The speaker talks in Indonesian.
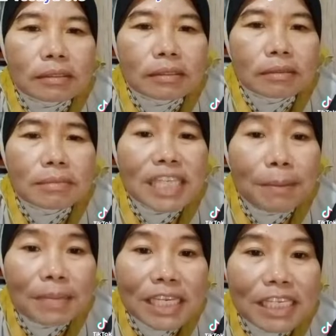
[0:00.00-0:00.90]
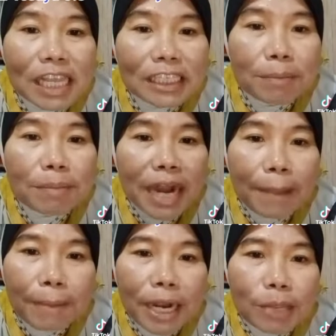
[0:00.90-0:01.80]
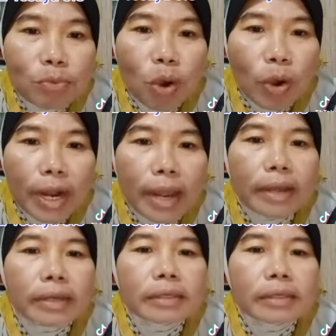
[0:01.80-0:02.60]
bisa menyesatkan berapa ribu orang.